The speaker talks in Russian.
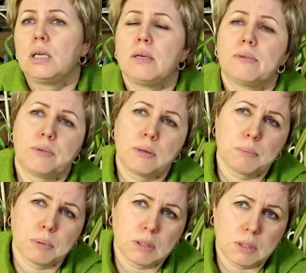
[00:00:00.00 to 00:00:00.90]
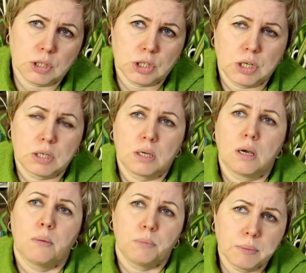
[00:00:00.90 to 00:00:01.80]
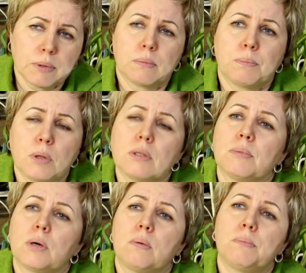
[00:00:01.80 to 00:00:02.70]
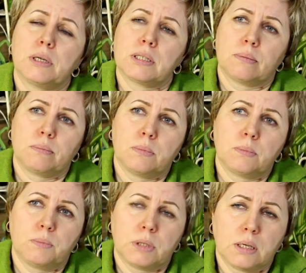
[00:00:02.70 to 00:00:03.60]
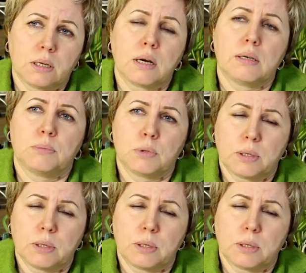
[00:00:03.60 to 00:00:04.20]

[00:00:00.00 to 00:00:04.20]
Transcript: и во время плодоношения полными комплексными минеральными